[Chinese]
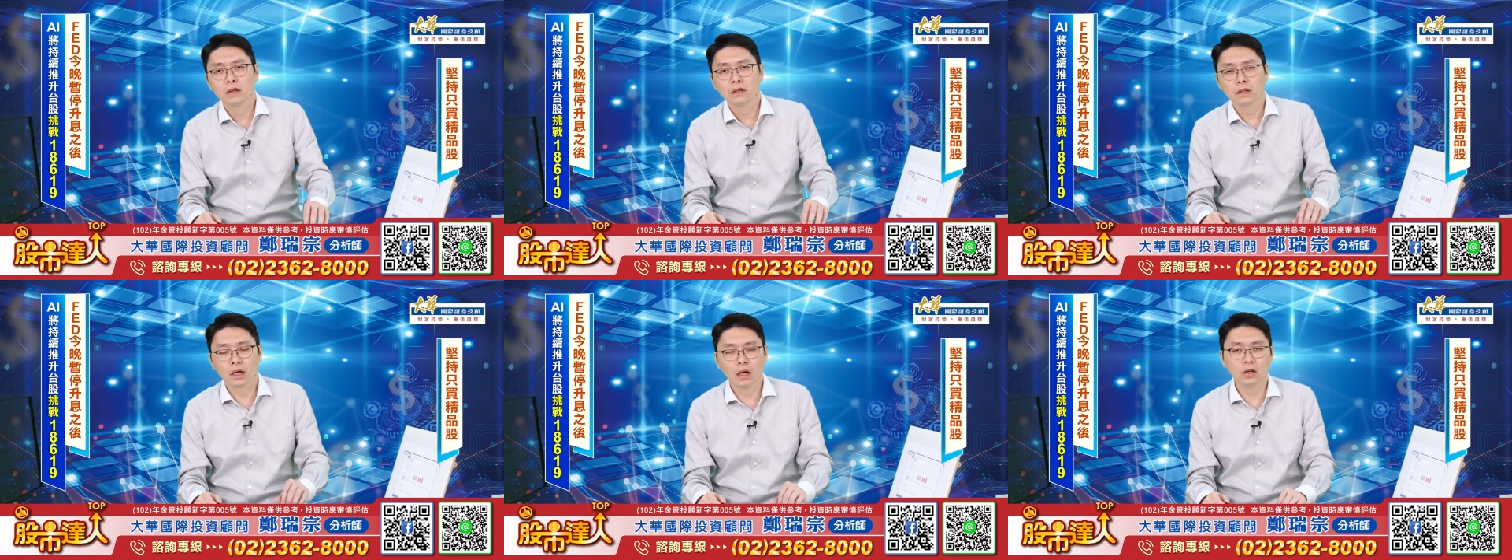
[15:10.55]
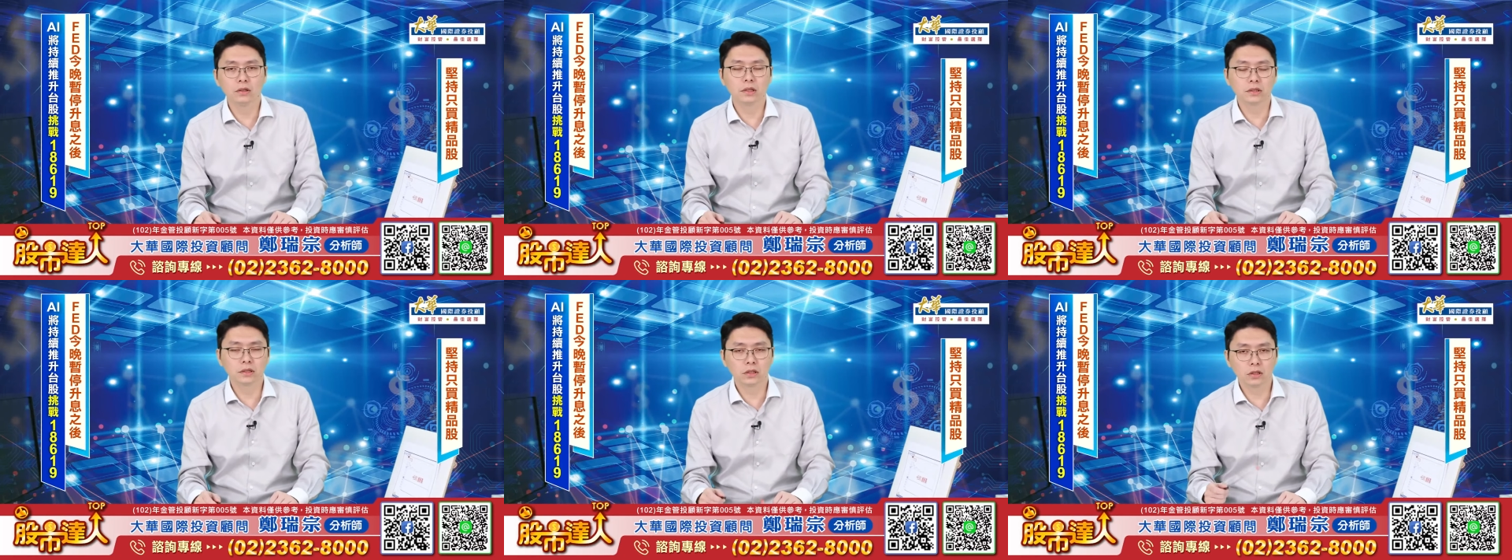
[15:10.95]
然后
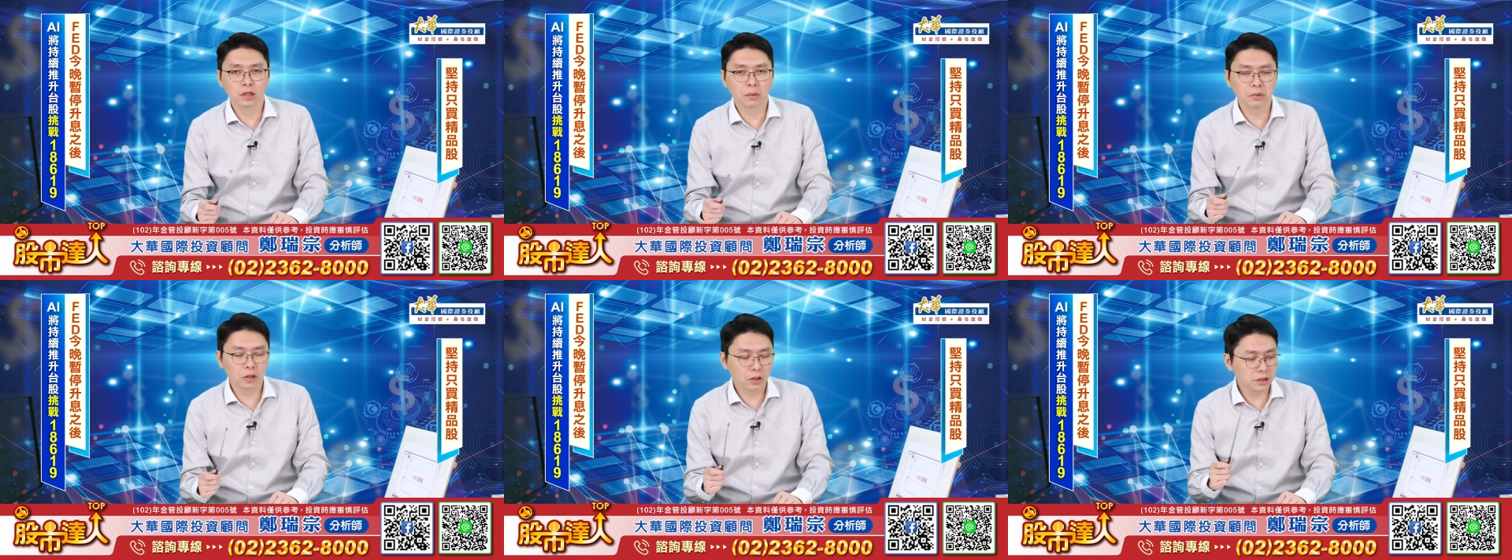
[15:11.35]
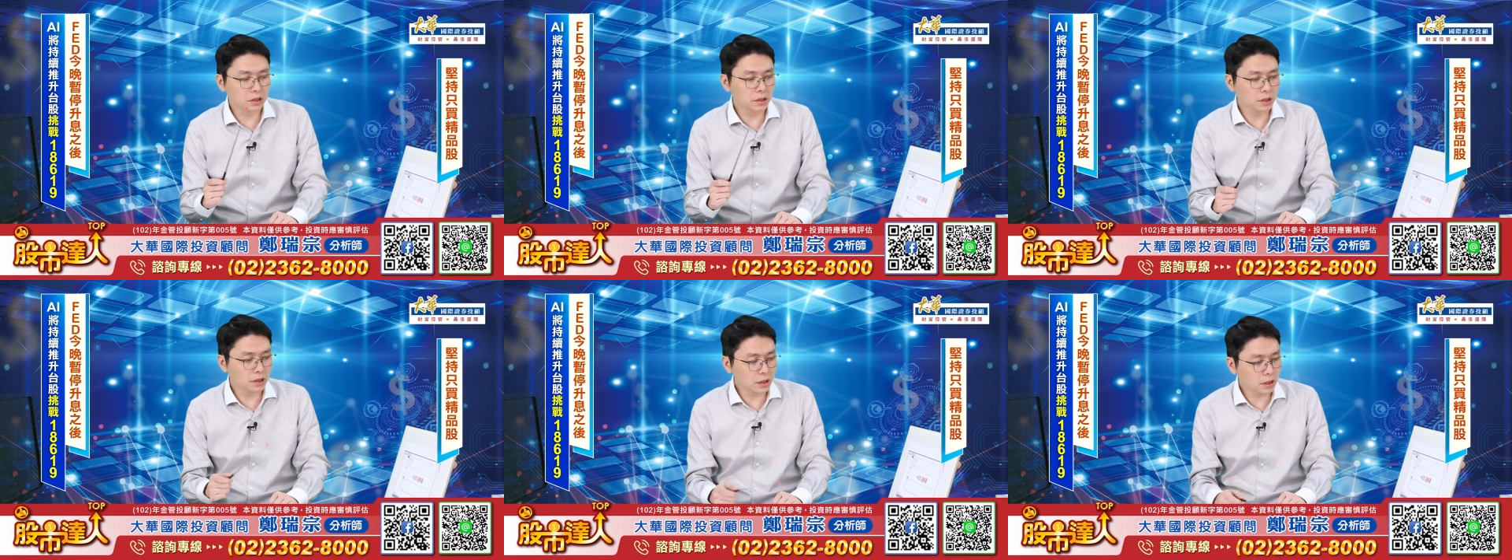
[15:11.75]
呢，C O W S
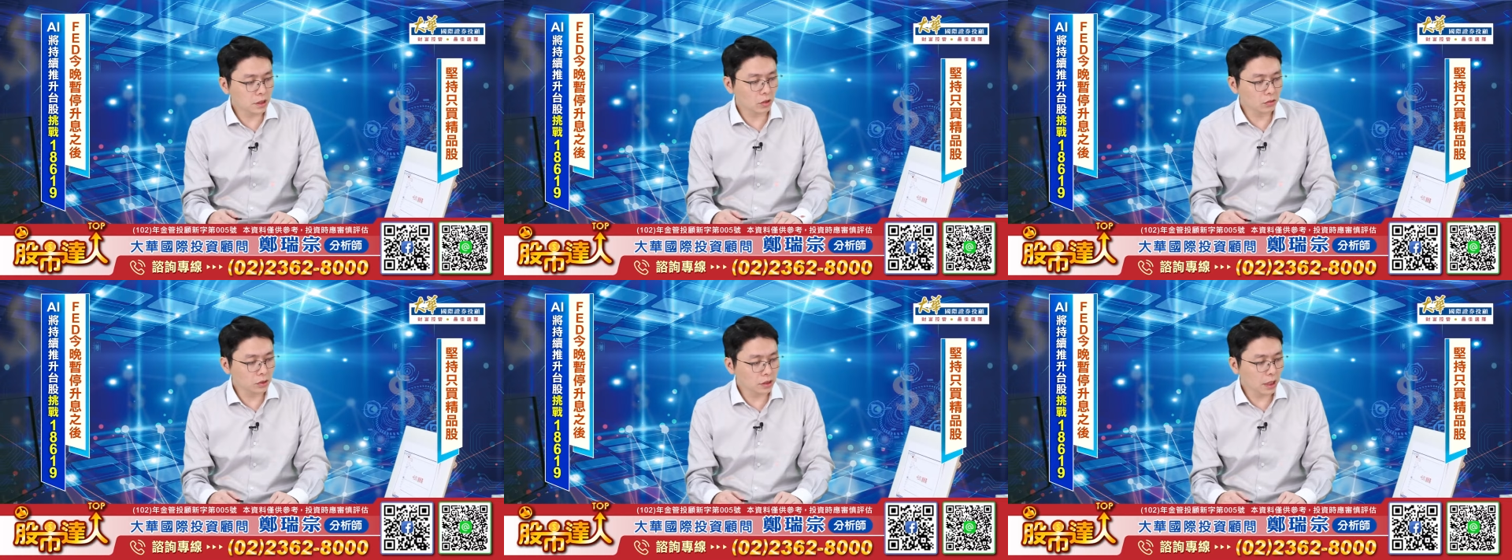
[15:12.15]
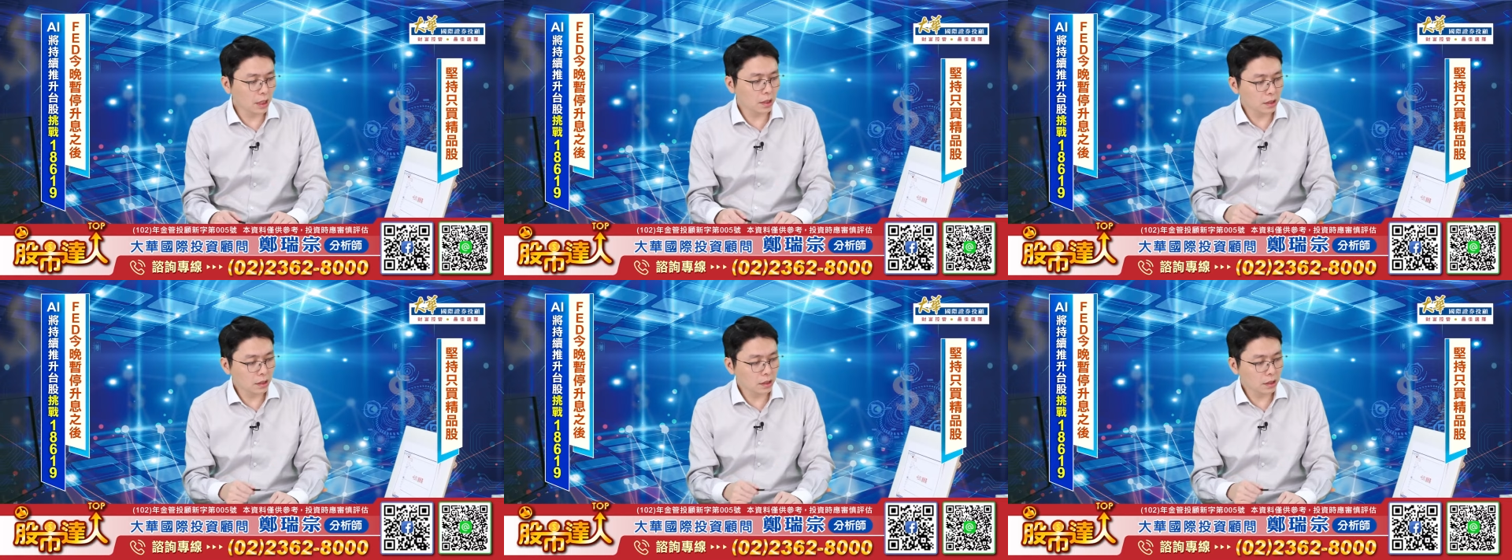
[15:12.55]
的第二供应商